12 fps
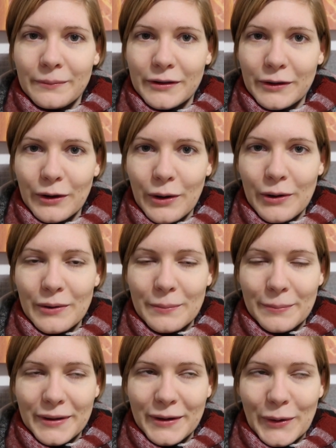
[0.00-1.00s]

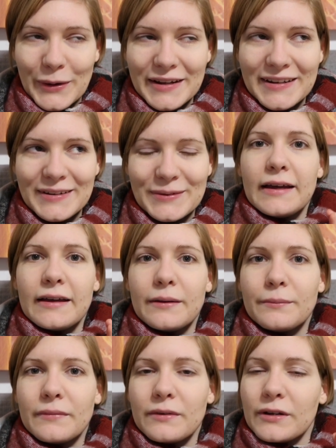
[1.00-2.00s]
begonnen ähm,